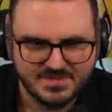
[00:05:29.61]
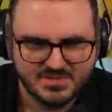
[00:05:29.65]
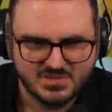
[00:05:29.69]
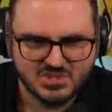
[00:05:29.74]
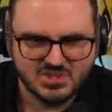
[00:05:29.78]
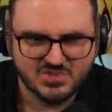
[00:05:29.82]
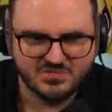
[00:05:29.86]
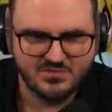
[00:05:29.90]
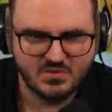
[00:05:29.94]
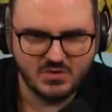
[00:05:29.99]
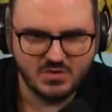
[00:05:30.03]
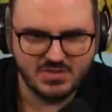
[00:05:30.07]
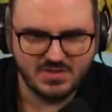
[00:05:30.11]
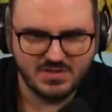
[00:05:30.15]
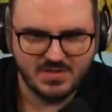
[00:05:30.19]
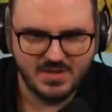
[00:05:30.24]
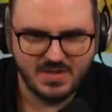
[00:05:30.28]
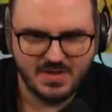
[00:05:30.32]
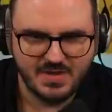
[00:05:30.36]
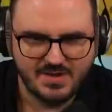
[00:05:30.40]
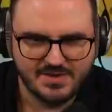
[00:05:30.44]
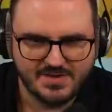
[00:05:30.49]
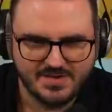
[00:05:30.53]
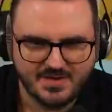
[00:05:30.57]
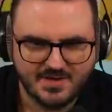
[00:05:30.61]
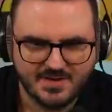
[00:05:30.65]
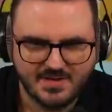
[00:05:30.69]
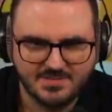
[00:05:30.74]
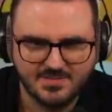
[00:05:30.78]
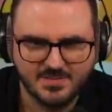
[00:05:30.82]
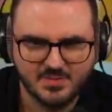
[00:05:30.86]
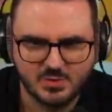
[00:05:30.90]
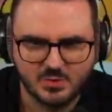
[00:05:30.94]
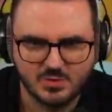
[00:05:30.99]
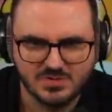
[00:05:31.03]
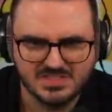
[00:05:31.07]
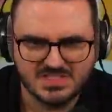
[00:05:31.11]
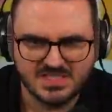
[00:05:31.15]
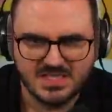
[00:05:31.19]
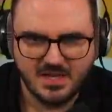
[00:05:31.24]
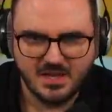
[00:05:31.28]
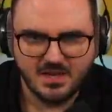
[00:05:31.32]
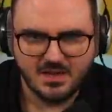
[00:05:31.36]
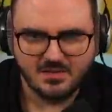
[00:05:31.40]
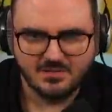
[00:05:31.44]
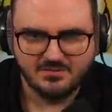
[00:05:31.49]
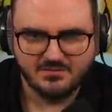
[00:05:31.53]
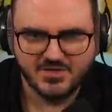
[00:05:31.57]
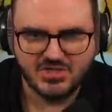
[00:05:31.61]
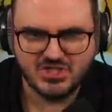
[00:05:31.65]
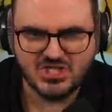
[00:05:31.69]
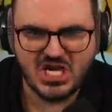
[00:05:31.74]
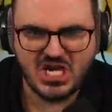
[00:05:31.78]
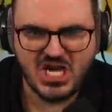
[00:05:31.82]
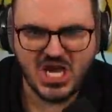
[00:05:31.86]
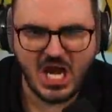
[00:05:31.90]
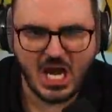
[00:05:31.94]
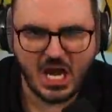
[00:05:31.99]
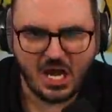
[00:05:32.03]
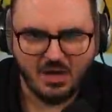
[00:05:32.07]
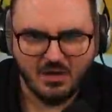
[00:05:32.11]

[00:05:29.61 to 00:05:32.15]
schwöre. Ich bin Rosi. Virginia!